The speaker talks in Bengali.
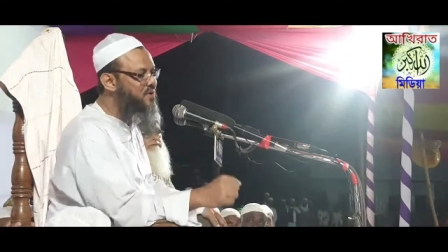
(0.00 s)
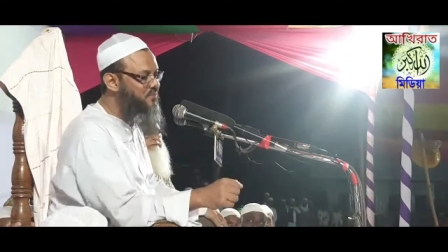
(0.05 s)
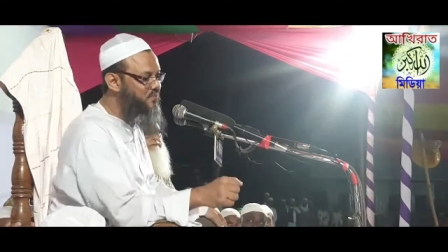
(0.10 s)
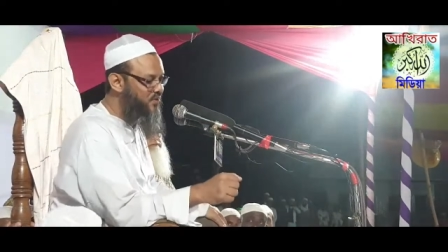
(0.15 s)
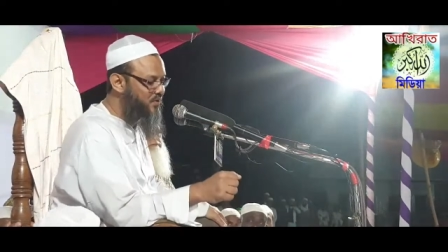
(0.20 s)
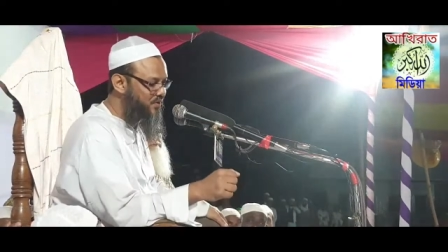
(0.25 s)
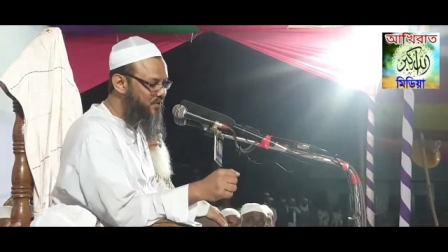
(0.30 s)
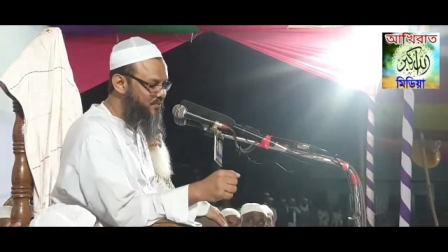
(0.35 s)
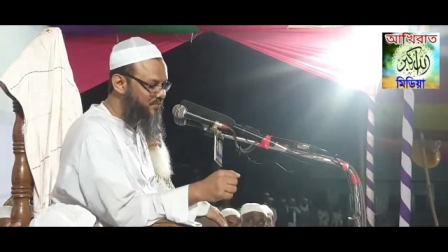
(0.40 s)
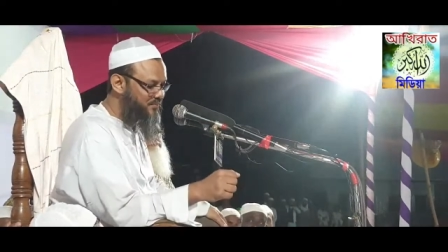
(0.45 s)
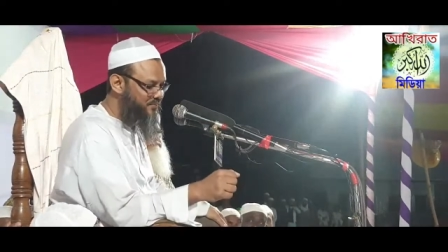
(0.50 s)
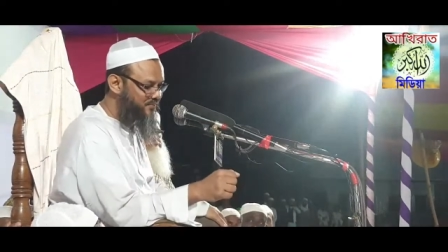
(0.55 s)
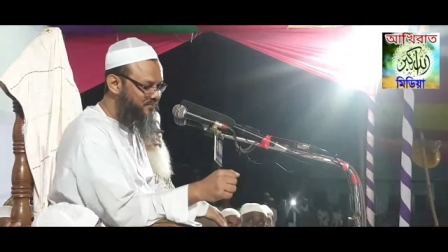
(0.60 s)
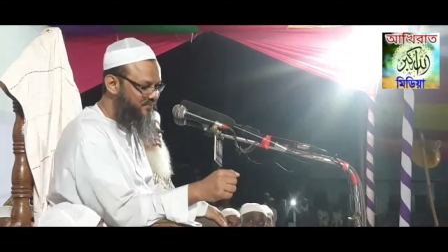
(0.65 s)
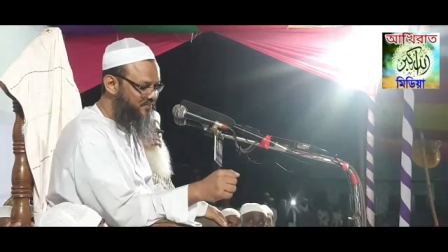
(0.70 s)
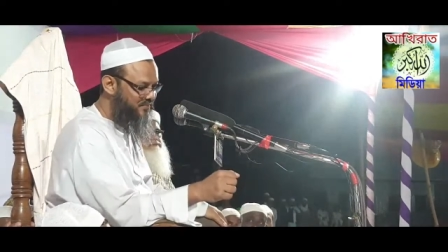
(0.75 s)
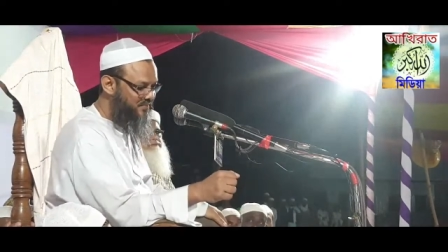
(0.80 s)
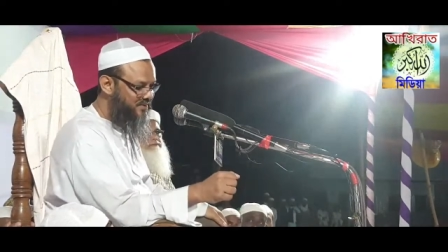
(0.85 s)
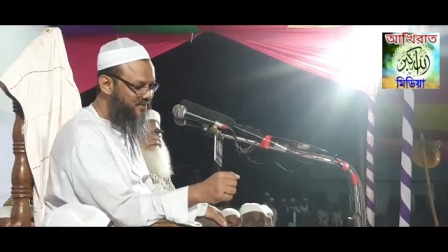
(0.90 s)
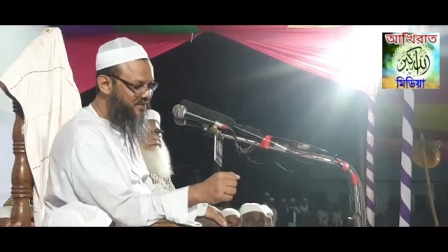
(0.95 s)
শব্দ
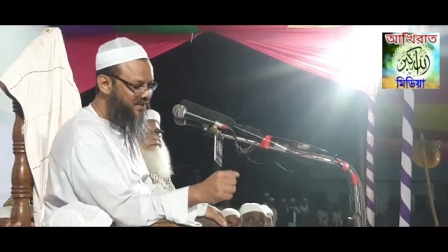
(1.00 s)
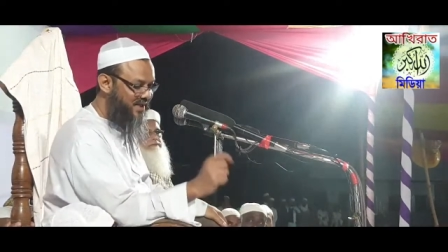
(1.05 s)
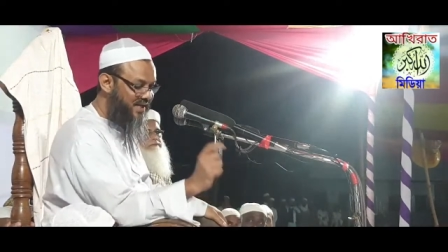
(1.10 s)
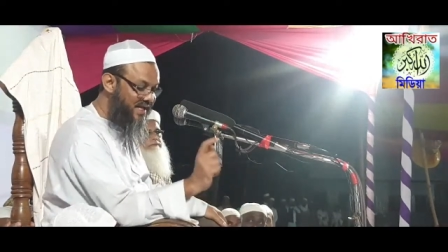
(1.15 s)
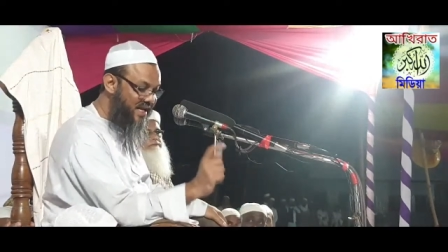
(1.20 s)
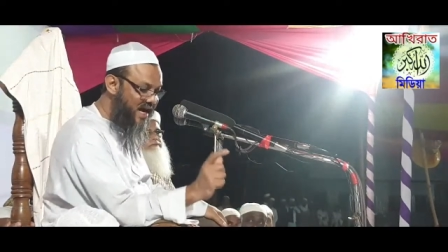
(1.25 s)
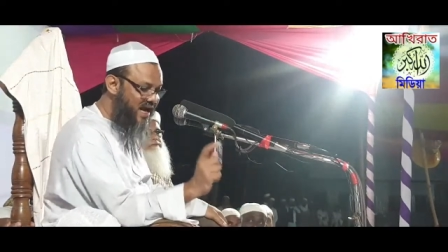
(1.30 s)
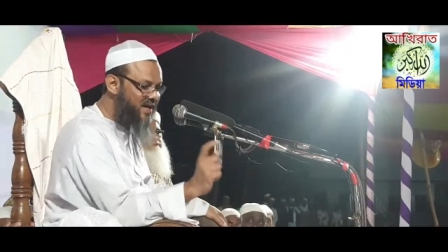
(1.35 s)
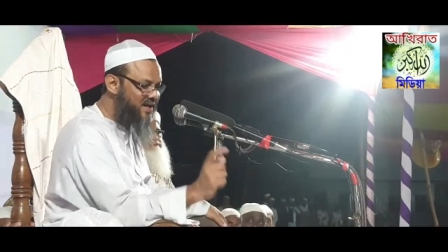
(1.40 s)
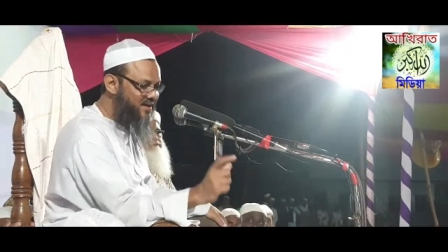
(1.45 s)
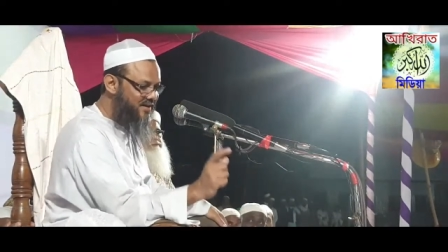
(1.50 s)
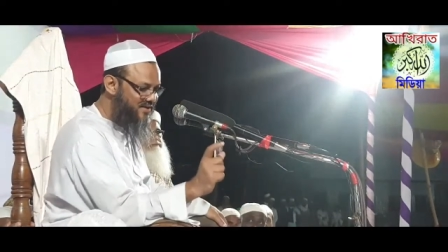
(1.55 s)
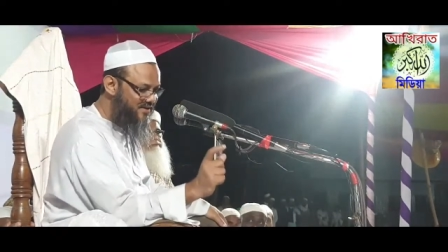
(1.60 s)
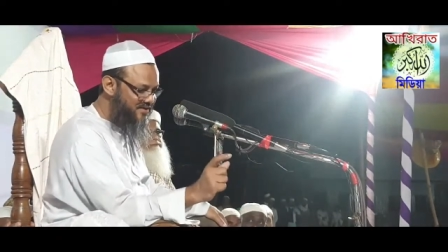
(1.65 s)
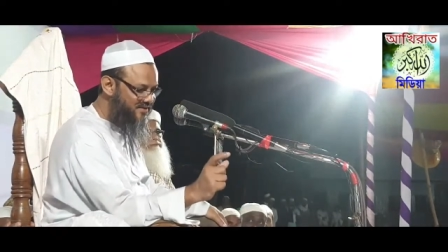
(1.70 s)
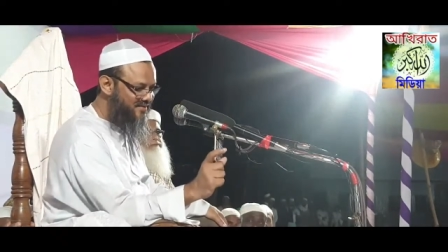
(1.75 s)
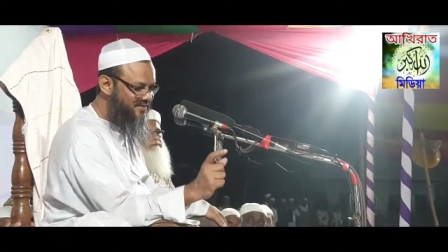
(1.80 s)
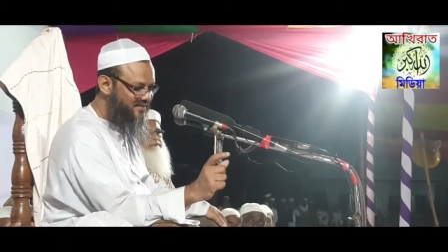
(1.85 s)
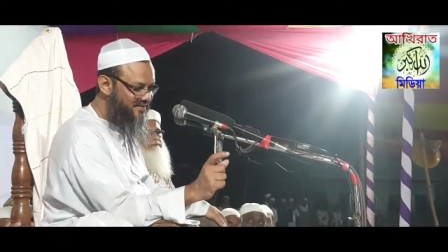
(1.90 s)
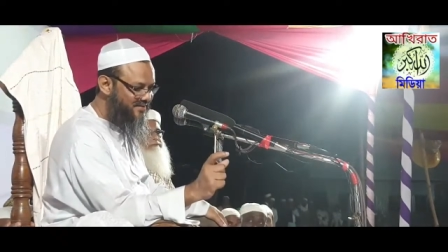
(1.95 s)
ইলা
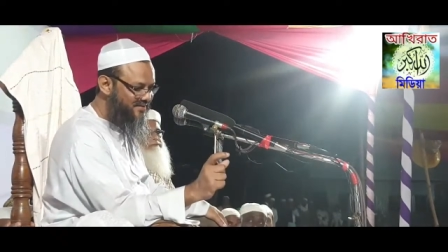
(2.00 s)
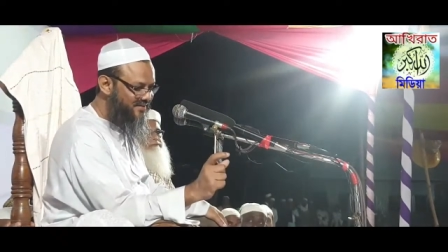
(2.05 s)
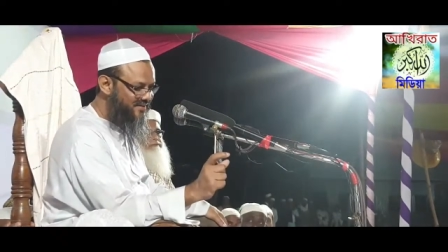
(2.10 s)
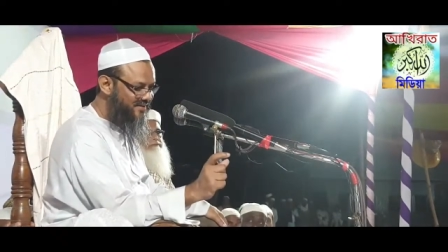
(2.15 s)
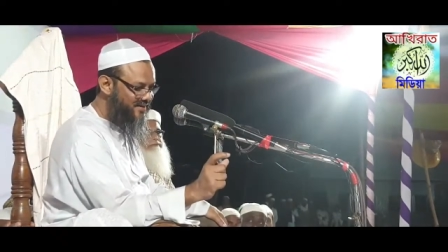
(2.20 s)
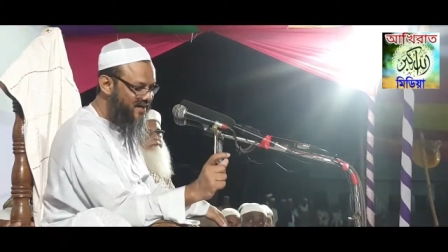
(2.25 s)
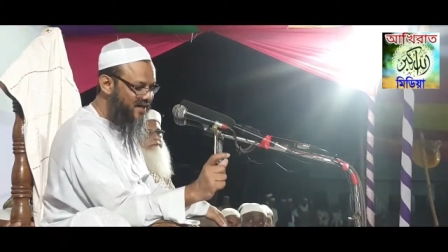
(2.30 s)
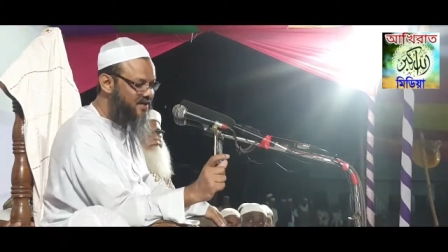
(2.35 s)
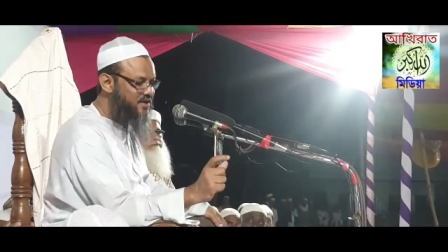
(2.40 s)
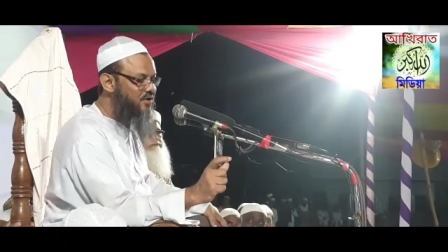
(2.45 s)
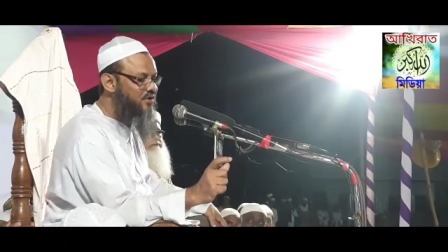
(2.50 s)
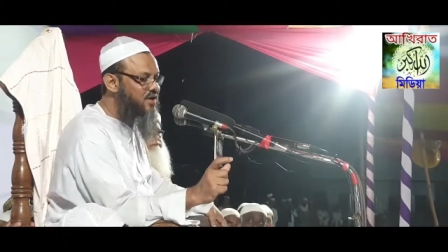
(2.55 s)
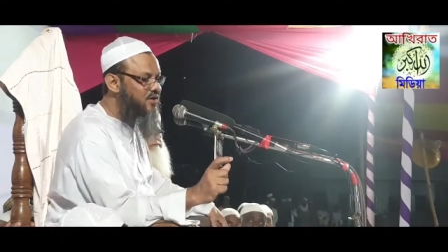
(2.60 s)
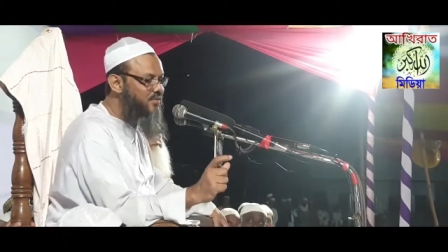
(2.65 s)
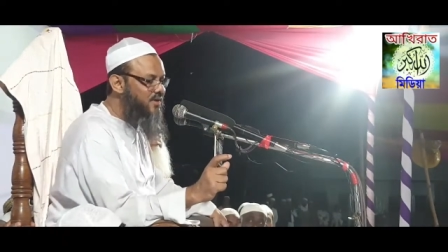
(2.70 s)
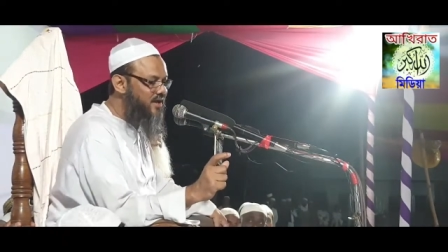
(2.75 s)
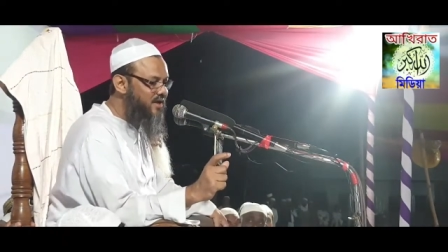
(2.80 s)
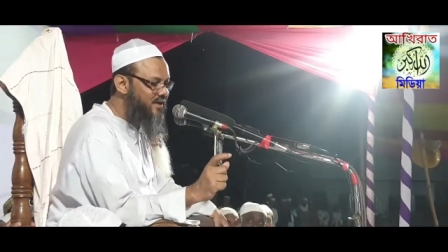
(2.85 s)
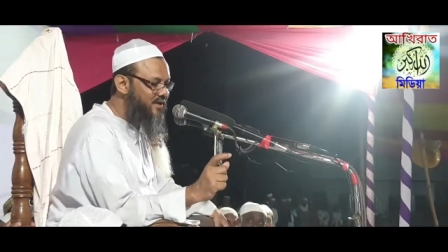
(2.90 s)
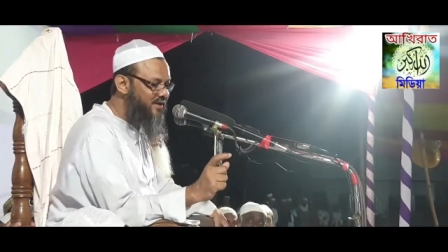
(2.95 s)
এটাও কি
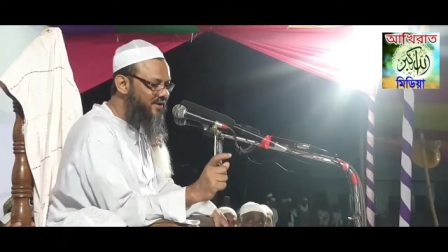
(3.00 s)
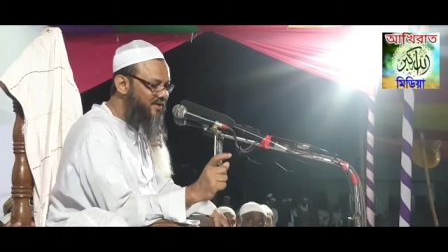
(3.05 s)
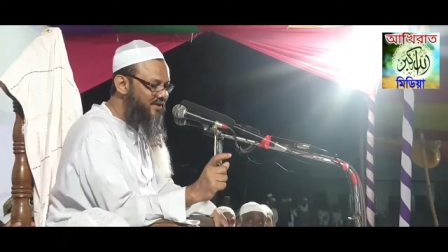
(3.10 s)
ভাই